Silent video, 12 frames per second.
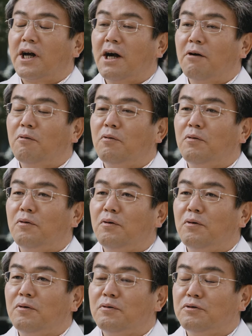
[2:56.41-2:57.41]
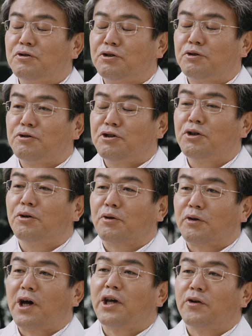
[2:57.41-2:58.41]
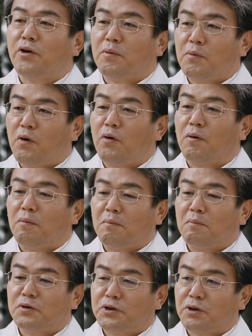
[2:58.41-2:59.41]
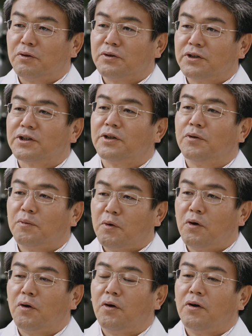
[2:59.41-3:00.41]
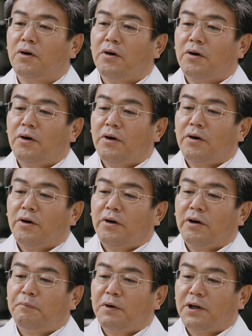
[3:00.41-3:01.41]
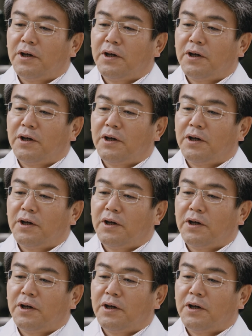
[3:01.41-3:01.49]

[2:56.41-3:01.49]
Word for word: 学校のその授業の内容ももちろんですけどもやっぱ